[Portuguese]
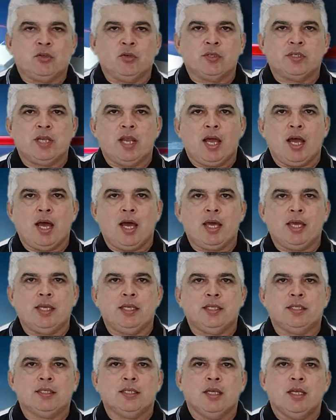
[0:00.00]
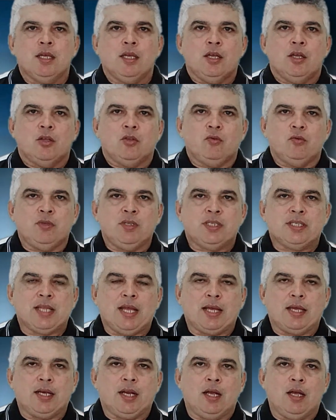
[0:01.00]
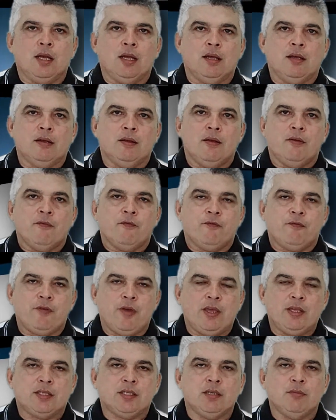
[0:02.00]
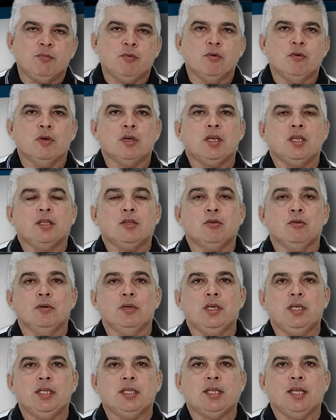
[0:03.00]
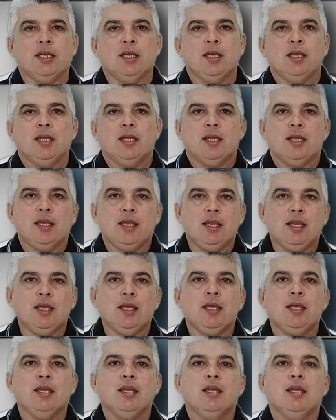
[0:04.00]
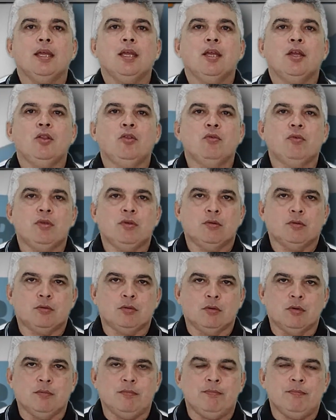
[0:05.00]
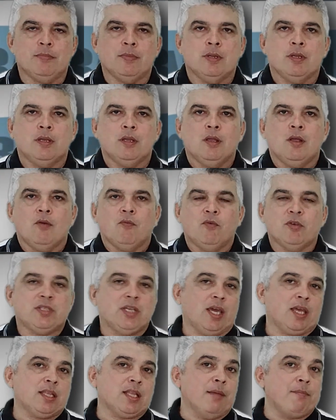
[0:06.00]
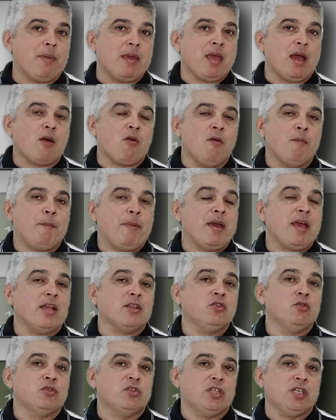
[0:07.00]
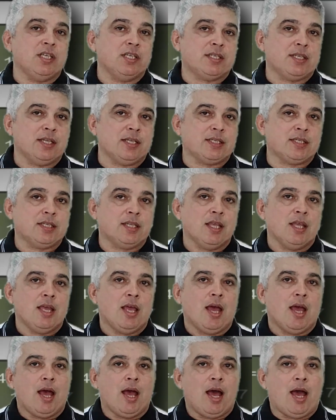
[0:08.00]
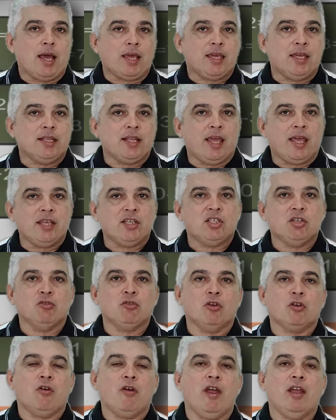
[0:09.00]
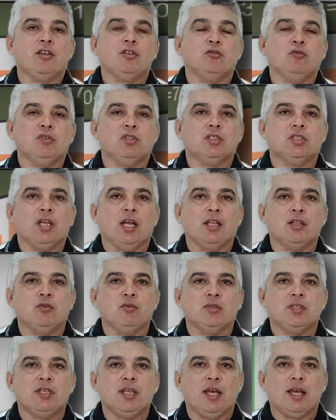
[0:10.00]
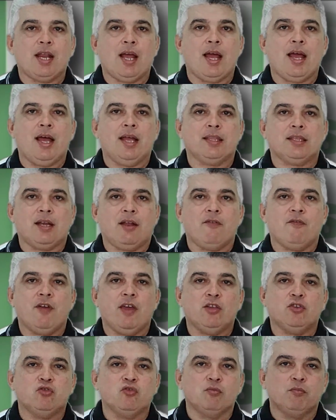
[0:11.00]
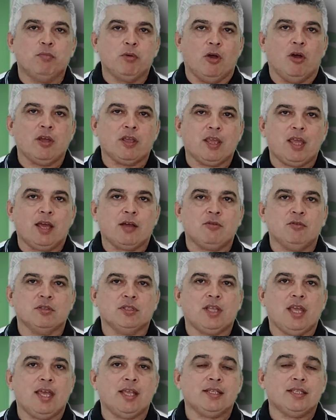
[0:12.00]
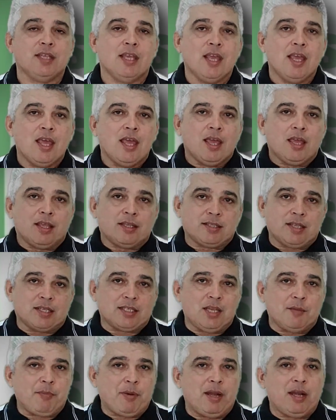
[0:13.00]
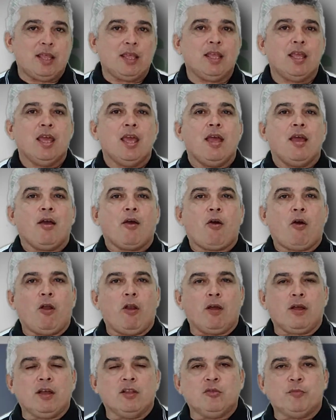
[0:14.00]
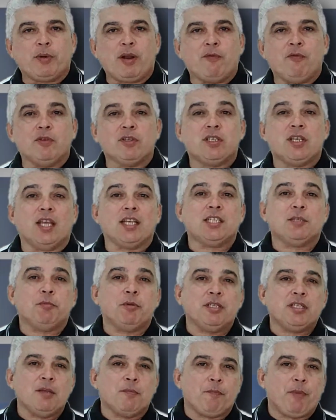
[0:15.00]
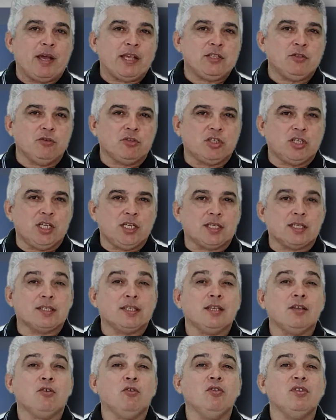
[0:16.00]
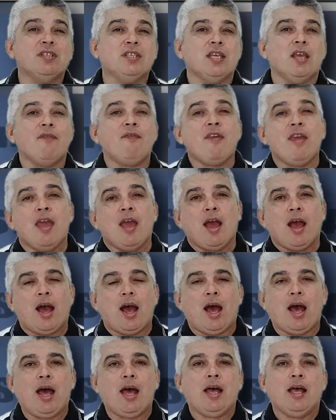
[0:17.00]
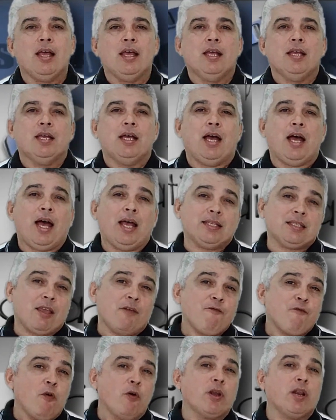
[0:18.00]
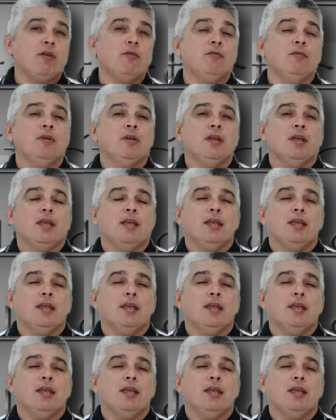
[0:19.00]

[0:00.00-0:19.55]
sociais, no Instagram, Facebook, Twitter e no YouTube. Você que também acompanha as notícias aqui da região noroeste do estado do Ceará através do blog Acontece, está sempre ali colocando para você as principais notícias, inclusive a, as que foram